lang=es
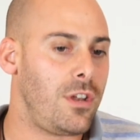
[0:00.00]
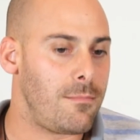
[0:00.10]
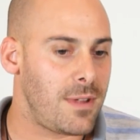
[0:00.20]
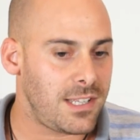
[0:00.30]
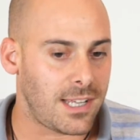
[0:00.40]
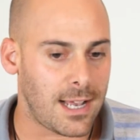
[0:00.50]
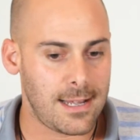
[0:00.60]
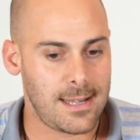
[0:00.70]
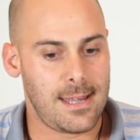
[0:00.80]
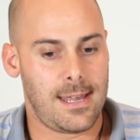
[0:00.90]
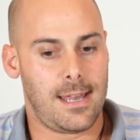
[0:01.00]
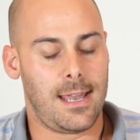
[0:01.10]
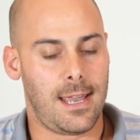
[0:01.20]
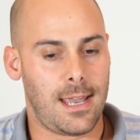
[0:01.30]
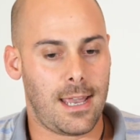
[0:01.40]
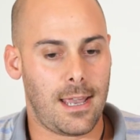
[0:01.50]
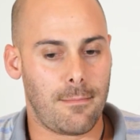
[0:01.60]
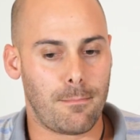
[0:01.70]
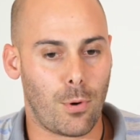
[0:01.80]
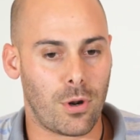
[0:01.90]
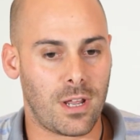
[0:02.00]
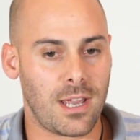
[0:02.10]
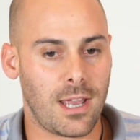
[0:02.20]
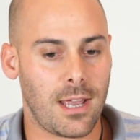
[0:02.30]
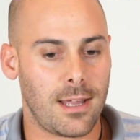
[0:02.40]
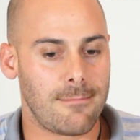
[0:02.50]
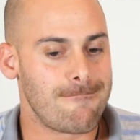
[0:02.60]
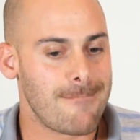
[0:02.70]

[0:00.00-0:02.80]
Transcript: inmensa eh, porque